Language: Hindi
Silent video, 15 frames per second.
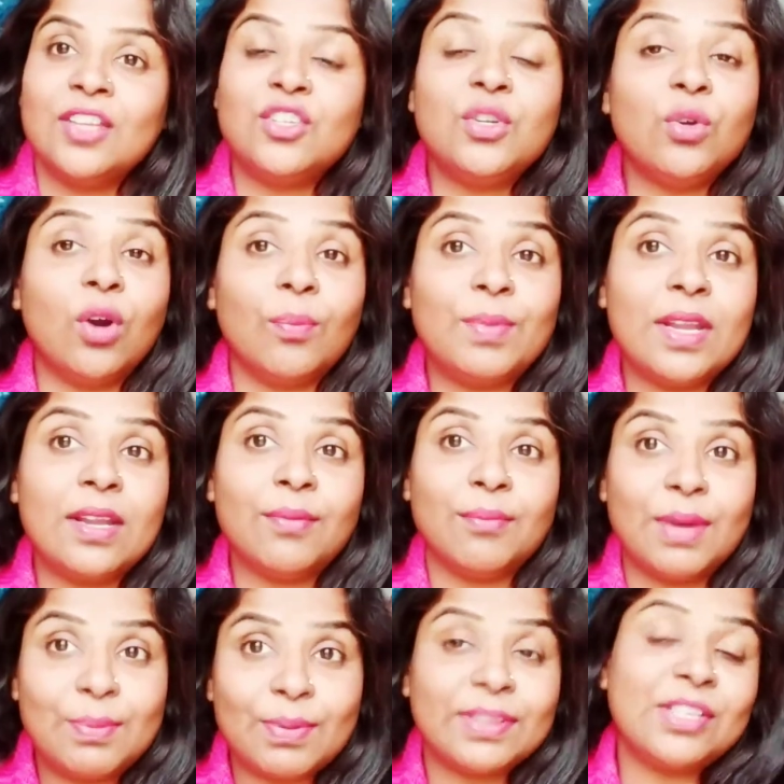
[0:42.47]
जिनको अपने
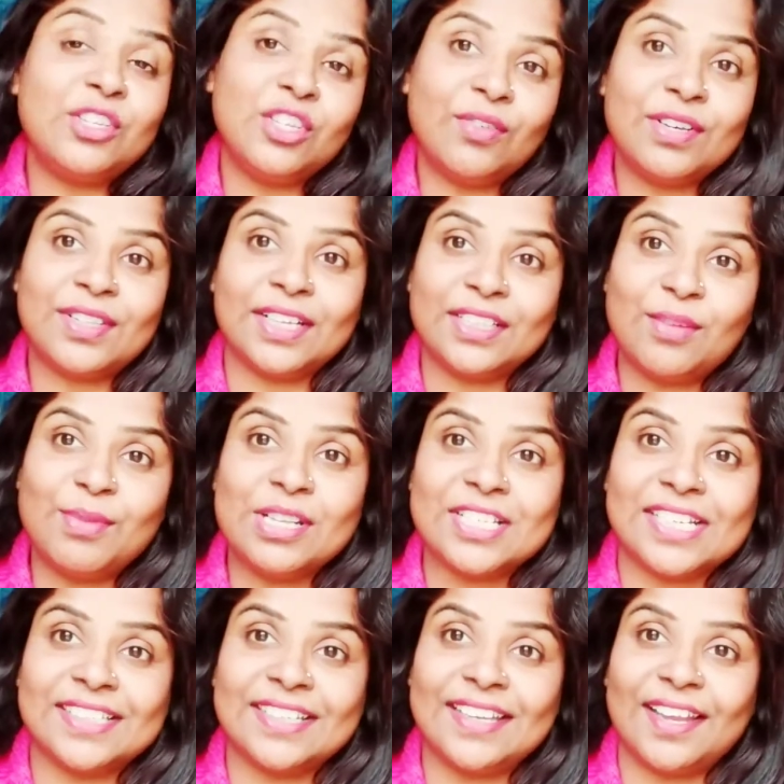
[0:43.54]
मनपसंद जीवन साथी मिल
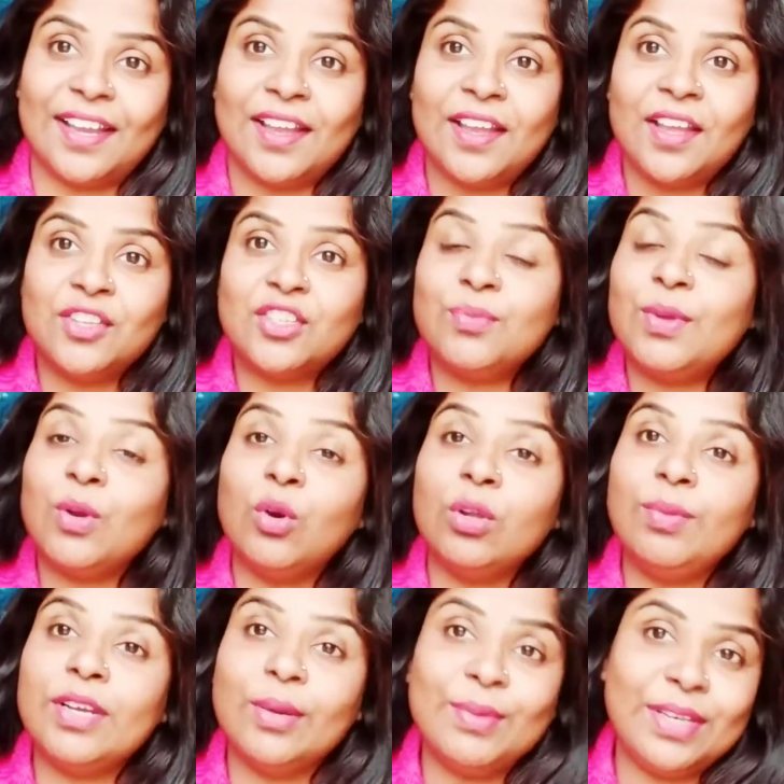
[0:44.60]
जाते हैं जिनमें कोई
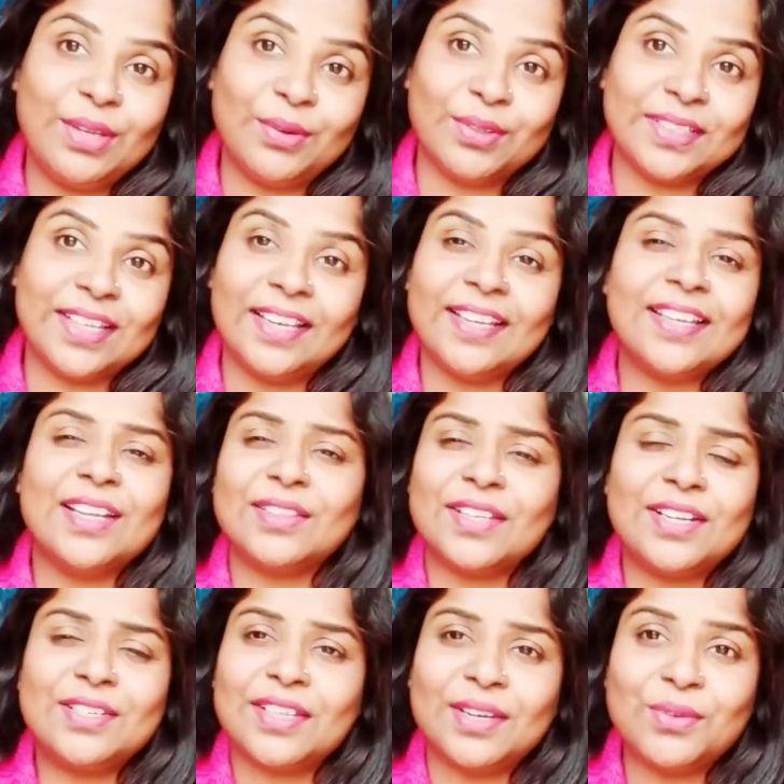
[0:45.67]
भी कमी नहीं होती है लेकिन ऐसा
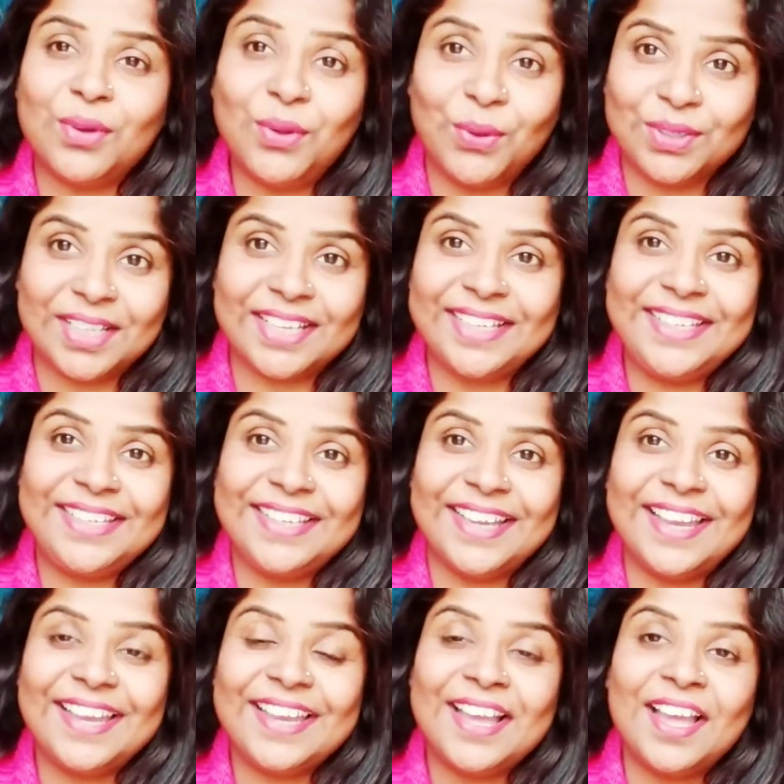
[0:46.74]
इंसान कोई होता नहीं
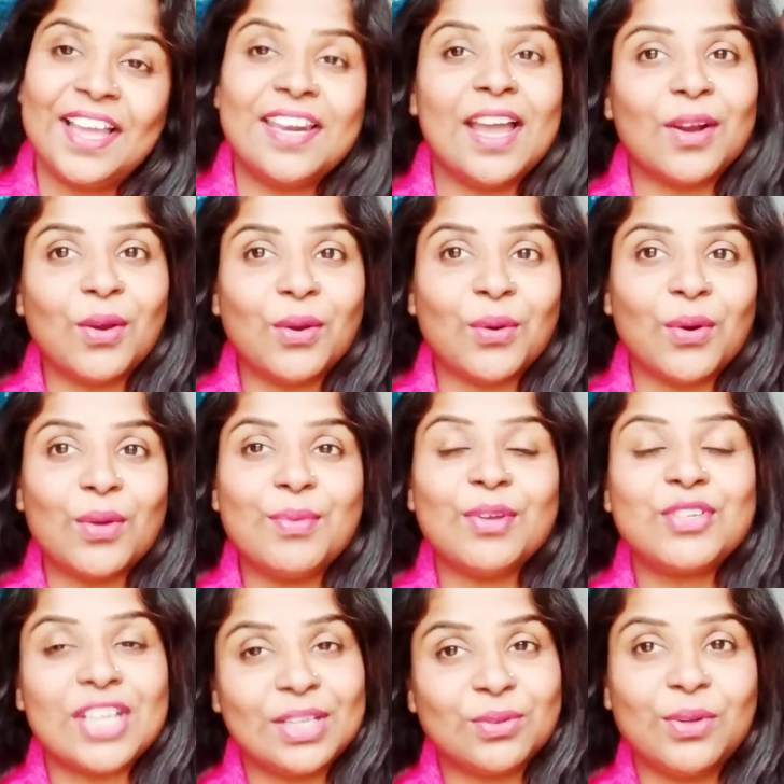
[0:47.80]
है लाखों करोड़ों में
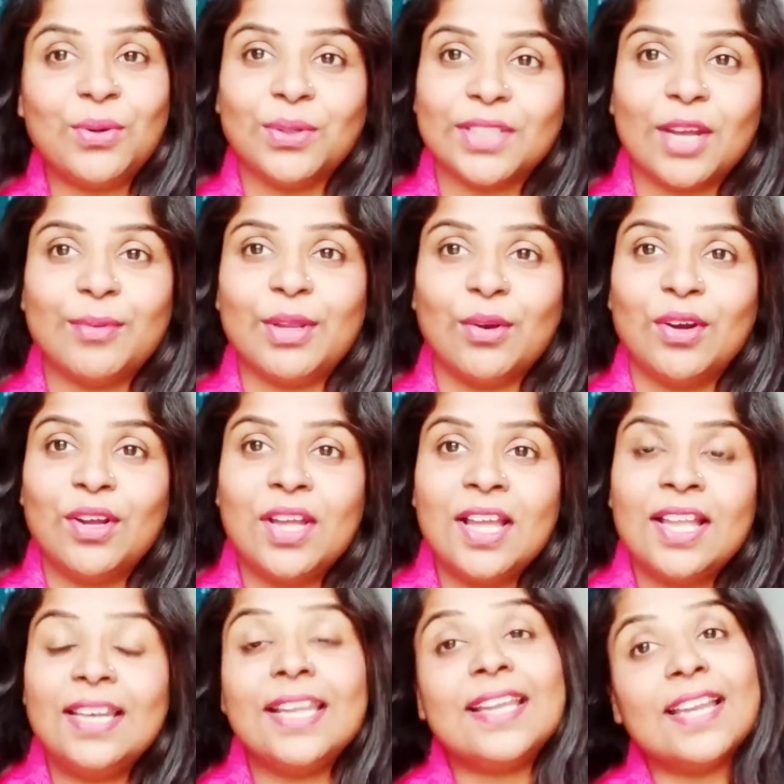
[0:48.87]
शायद कोई होता भी हो
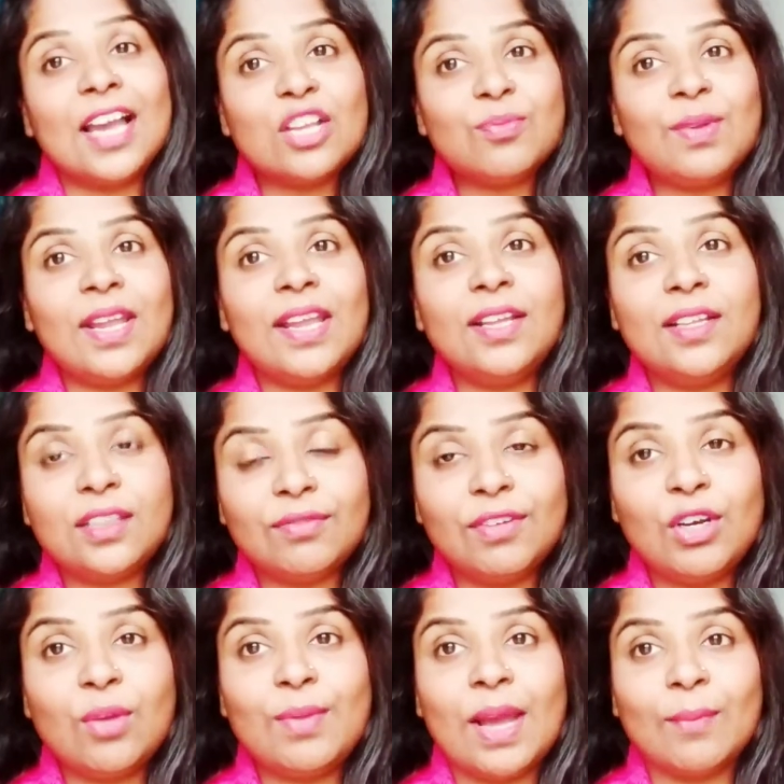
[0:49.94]
लेकिन आज मैं इस
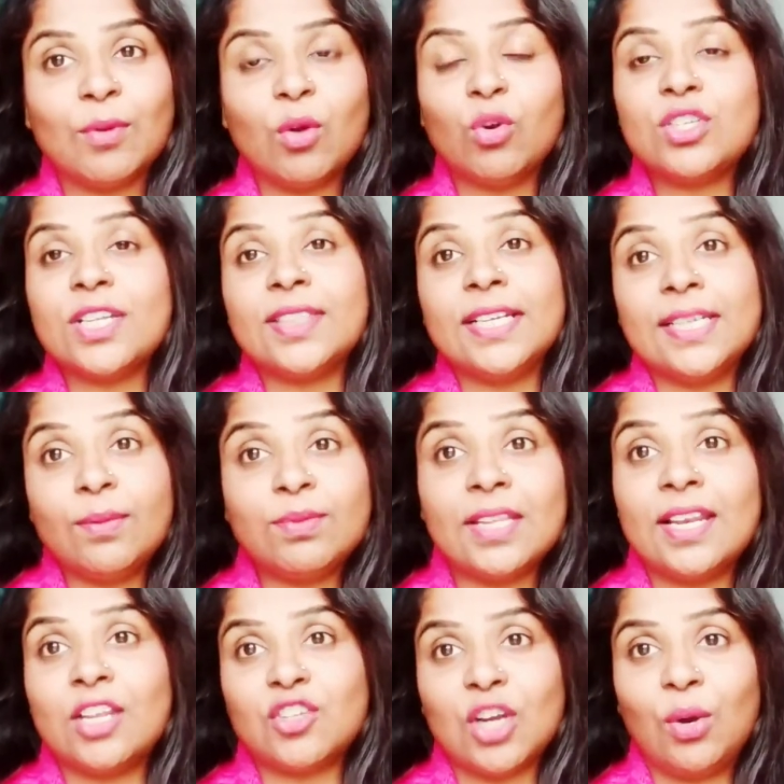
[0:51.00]
वीडियो में आपको कुछ ऐसे टिप्स
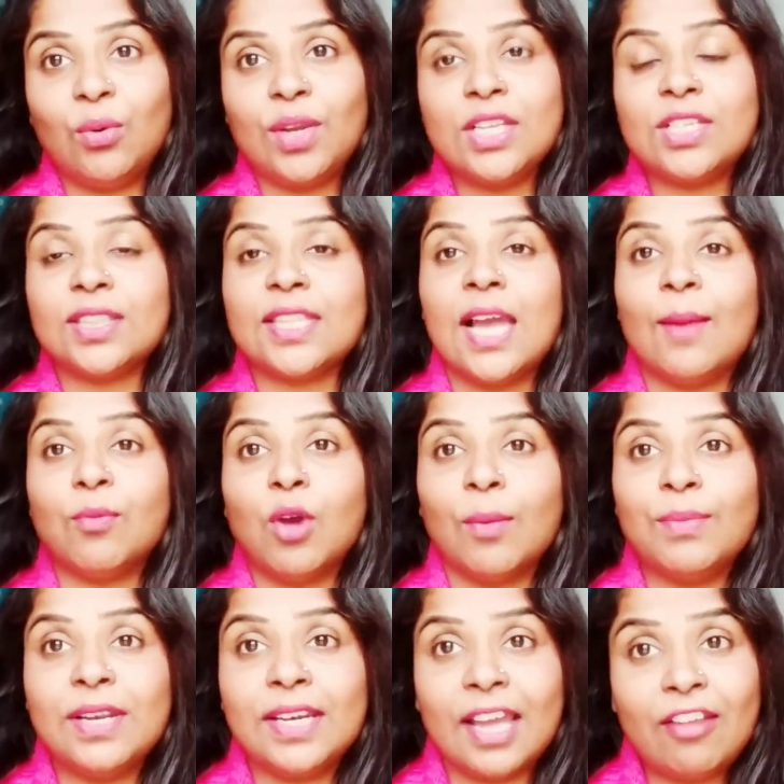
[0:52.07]
देना चाहूंगी जिससे आपको
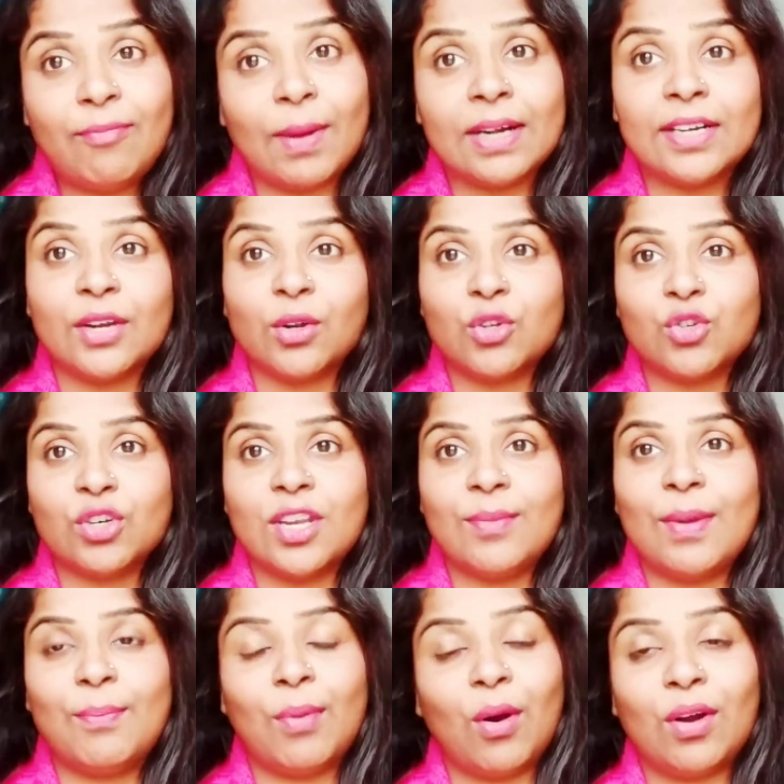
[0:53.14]
अपने लाइफ पार्टनर को चुनने
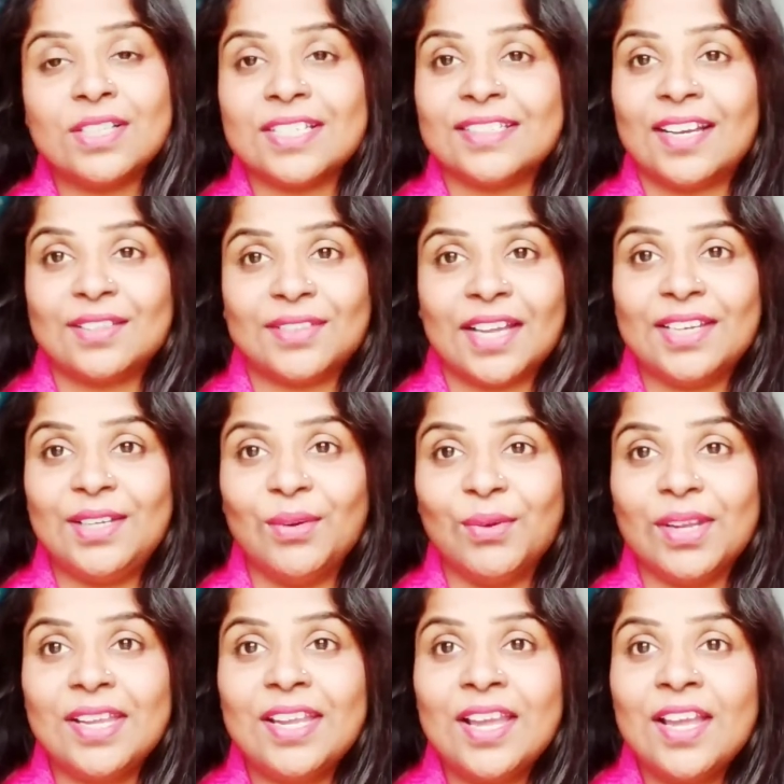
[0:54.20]
में बहुत ज़्यादा आसानी
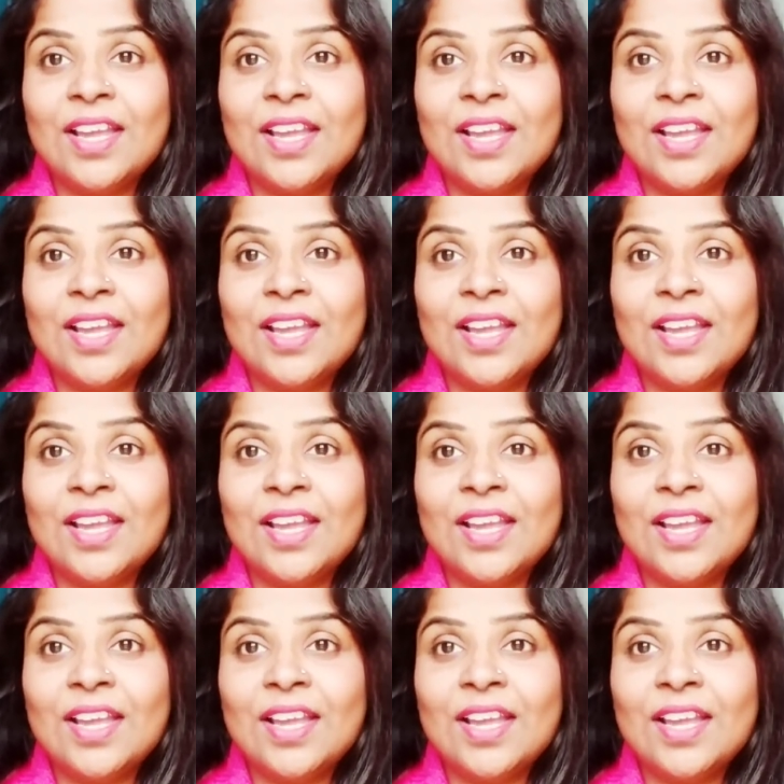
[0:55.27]
होगी